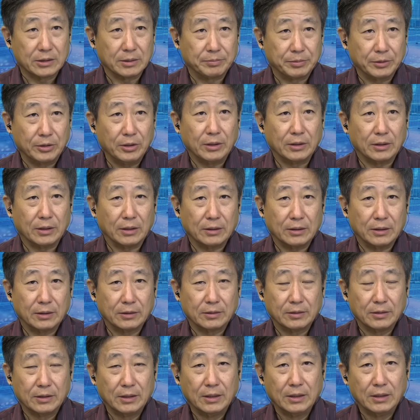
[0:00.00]
不对的啊。
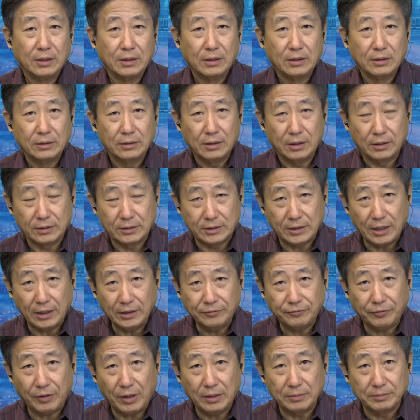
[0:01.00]
那 State
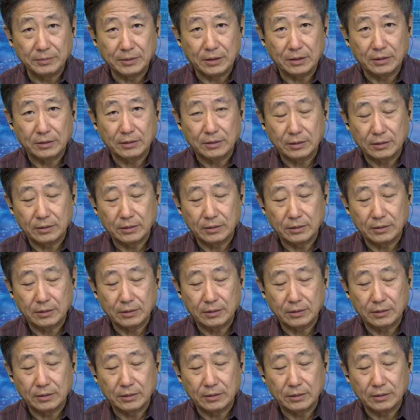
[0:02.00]
Farm 呢